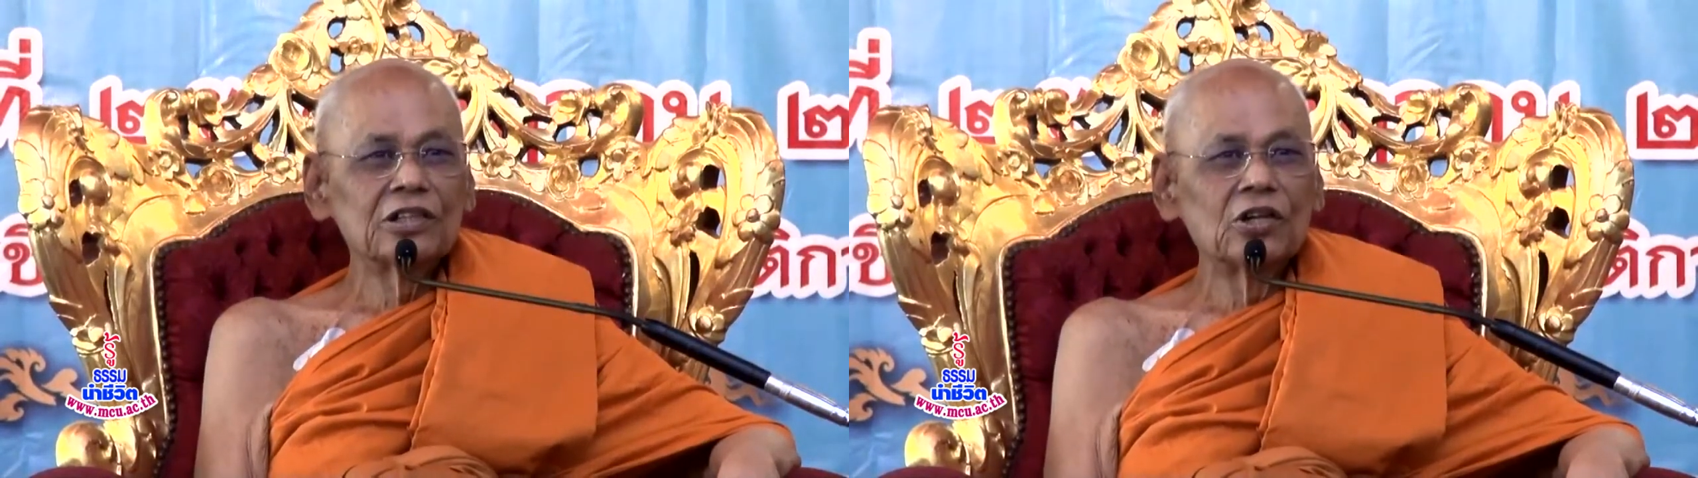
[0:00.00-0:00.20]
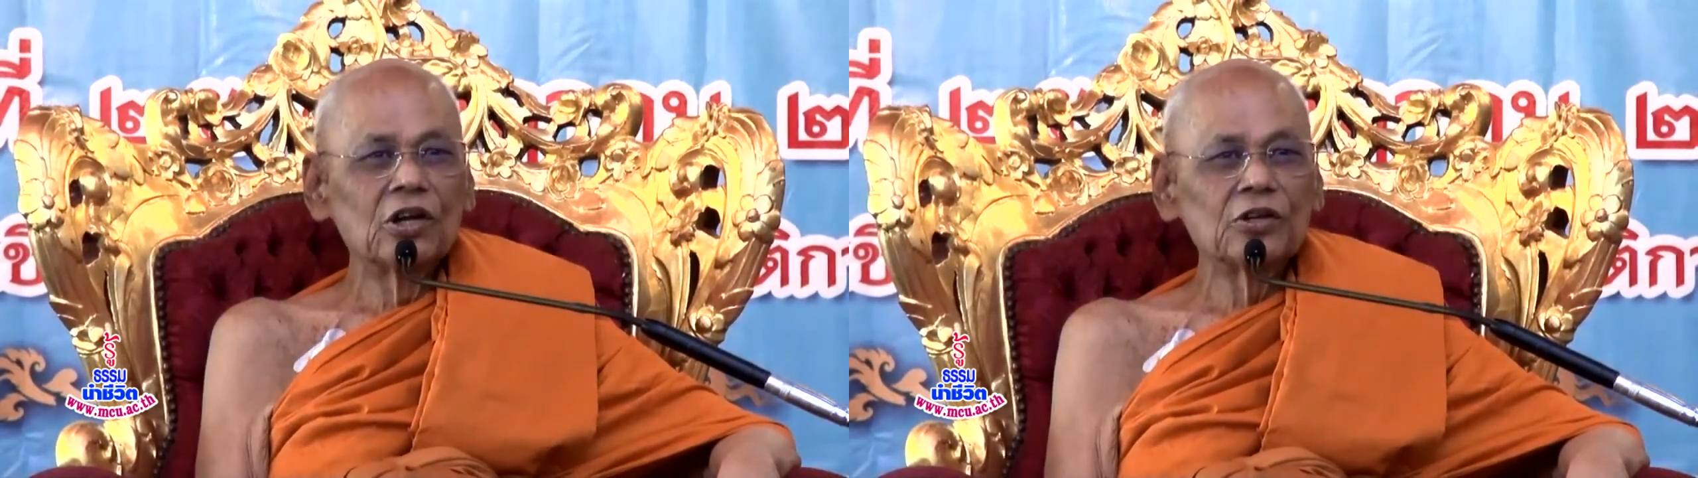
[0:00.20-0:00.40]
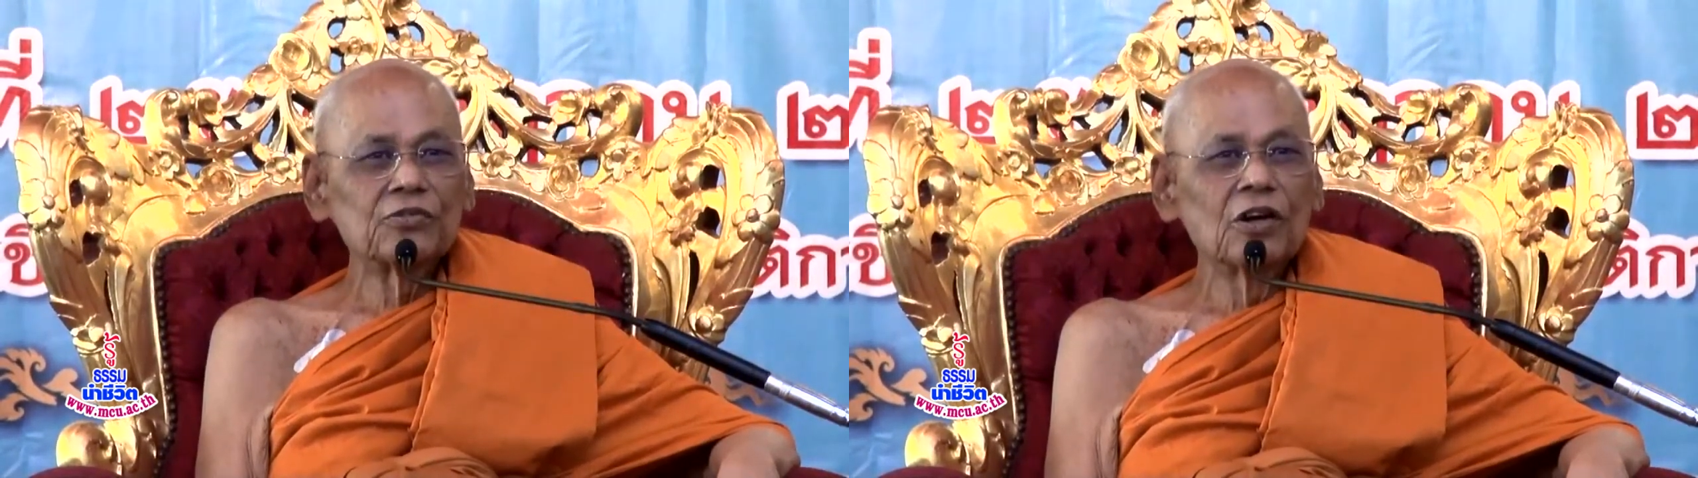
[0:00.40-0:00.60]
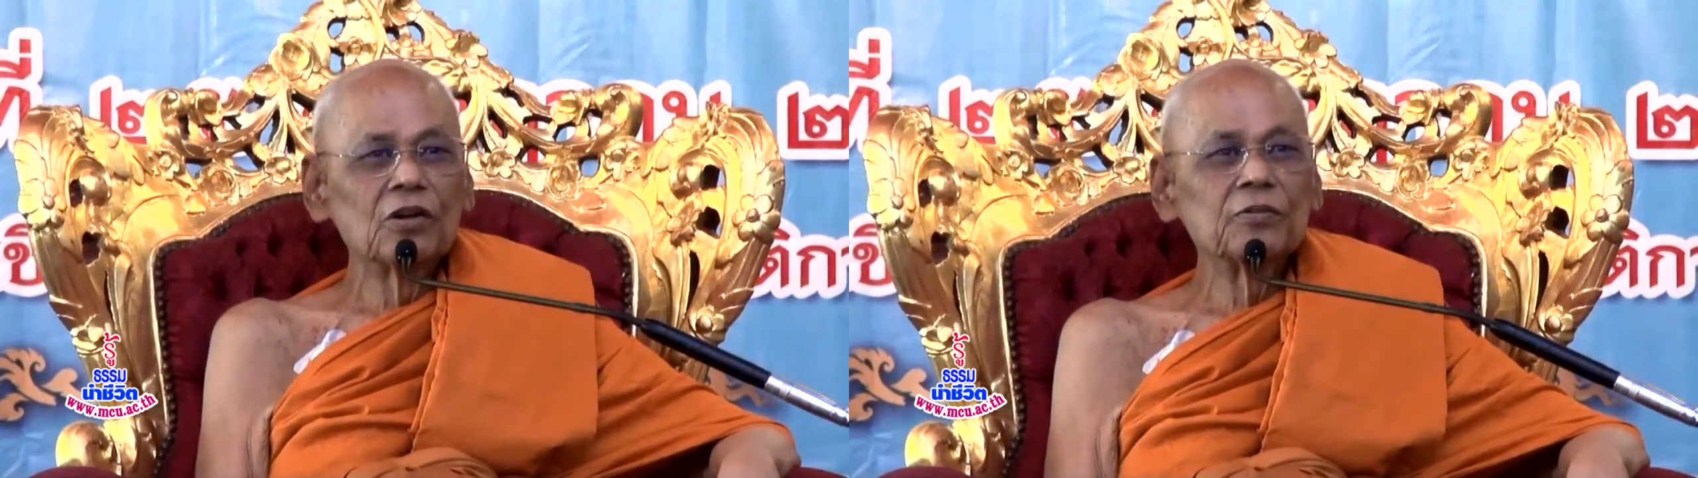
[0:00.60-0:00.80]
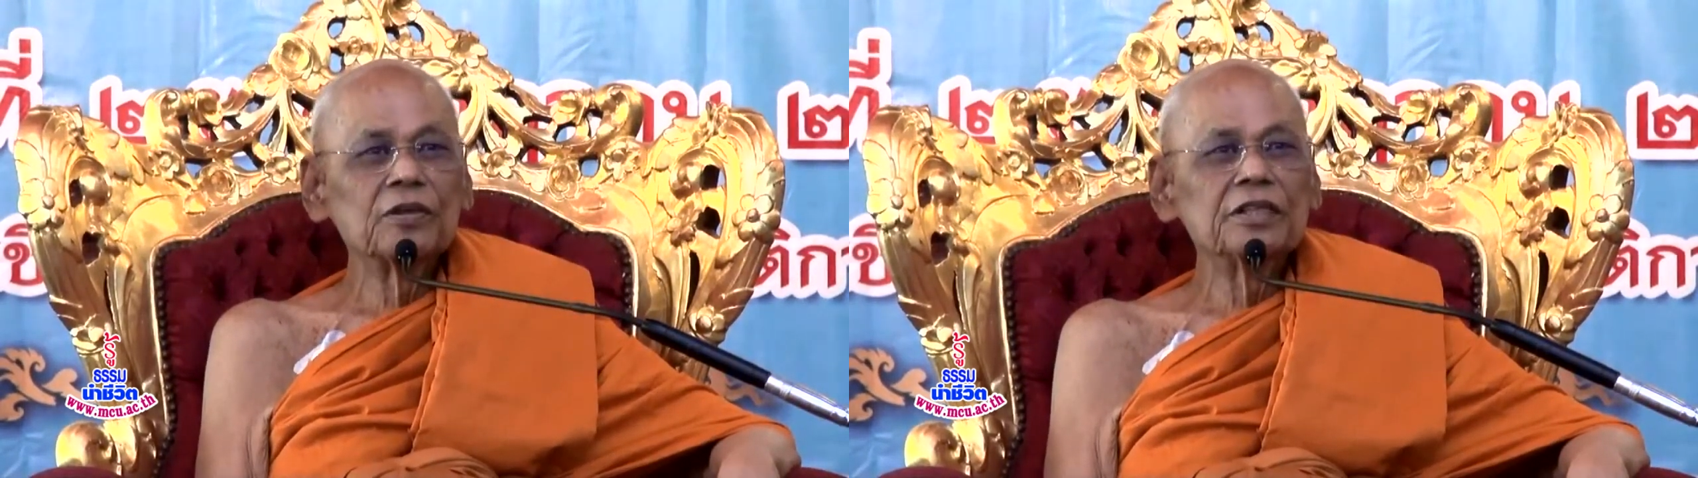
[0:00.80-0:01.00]
คอยเฝ้า
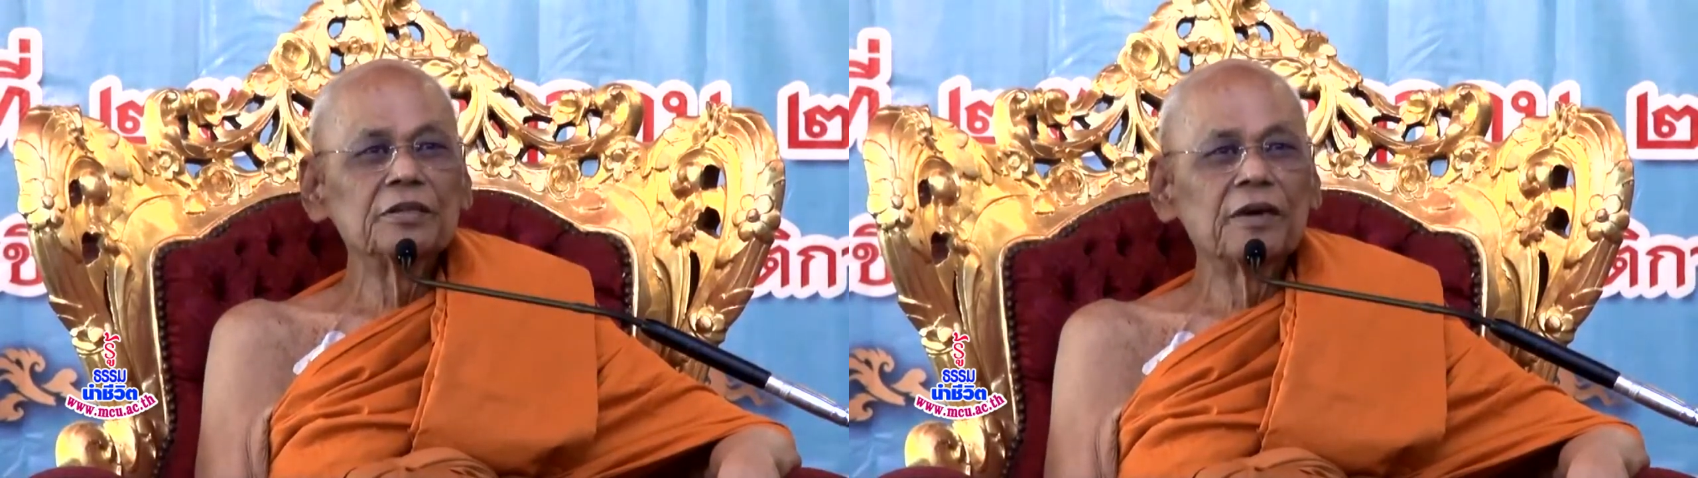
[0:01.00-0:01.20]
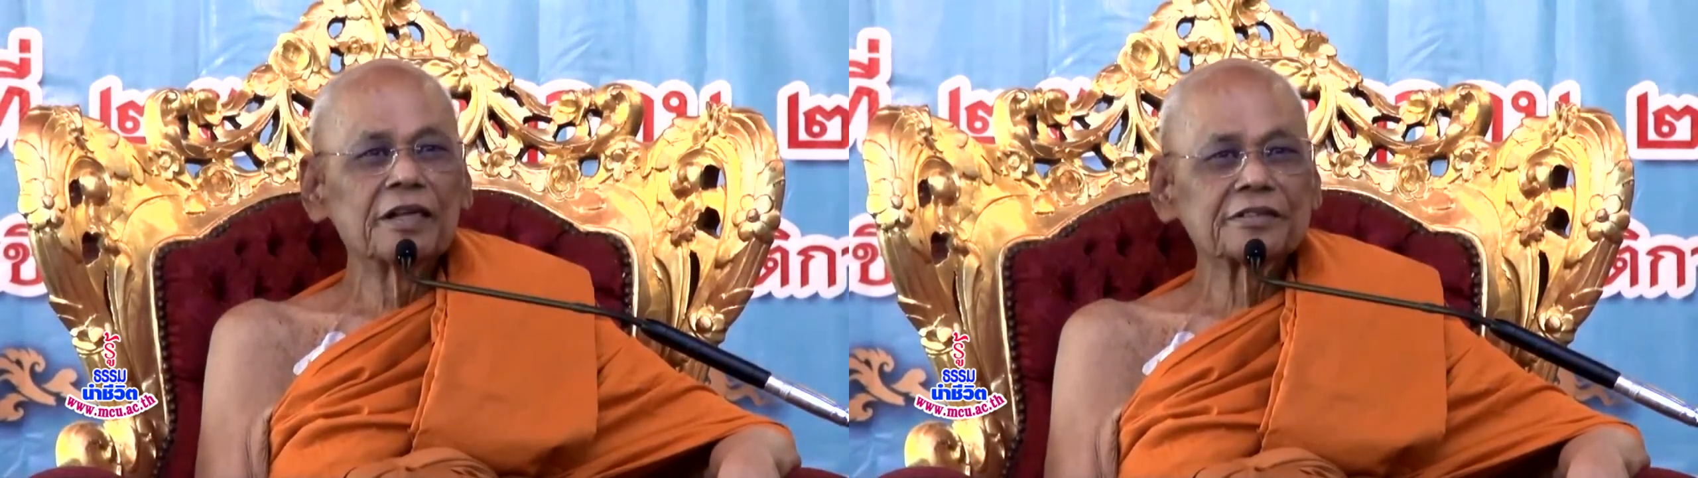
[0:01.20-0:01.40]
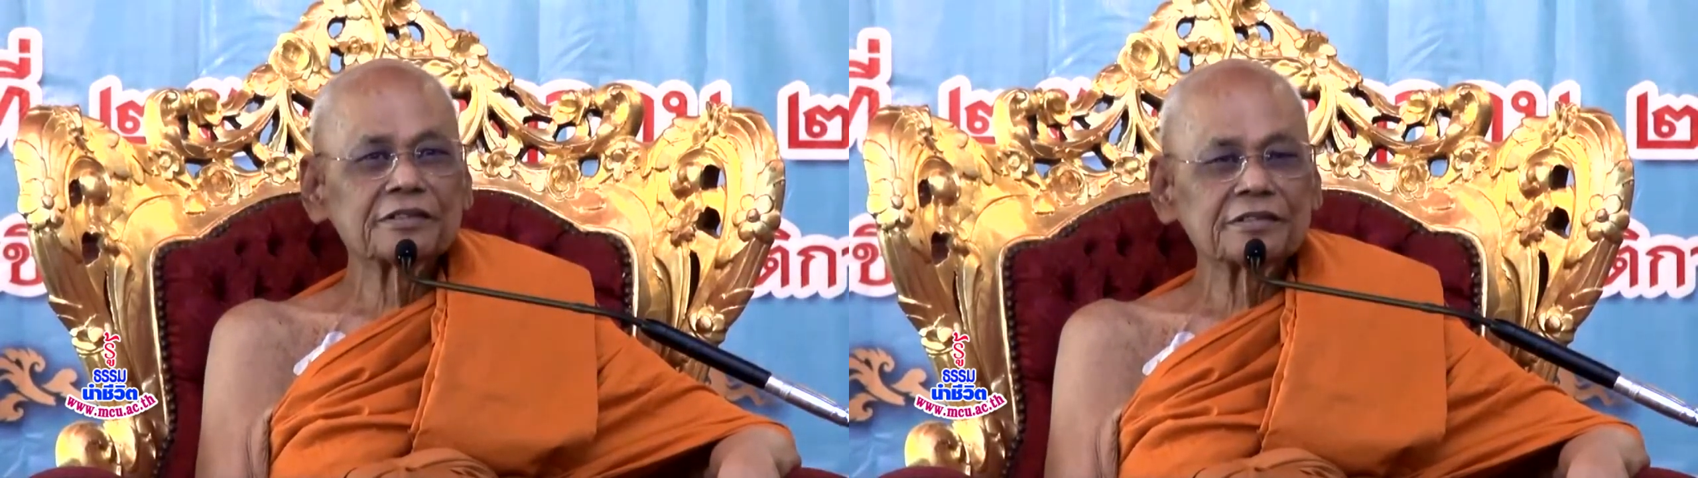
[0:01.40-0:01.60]
ปฏิบัติ